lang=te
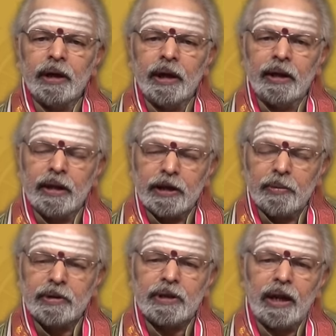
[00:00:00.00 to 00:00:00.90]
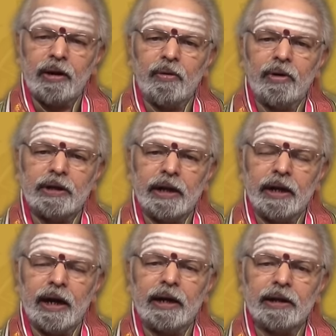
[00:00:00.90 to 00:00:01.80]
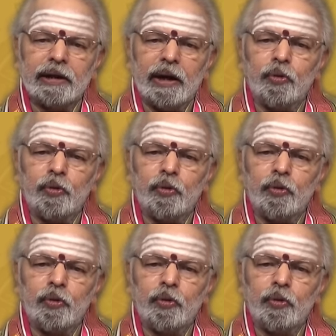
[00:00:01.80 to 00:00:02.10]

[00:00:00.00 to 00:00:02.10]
ఈ దశమ స్థానంలో ఉన్న శని కారణం చేత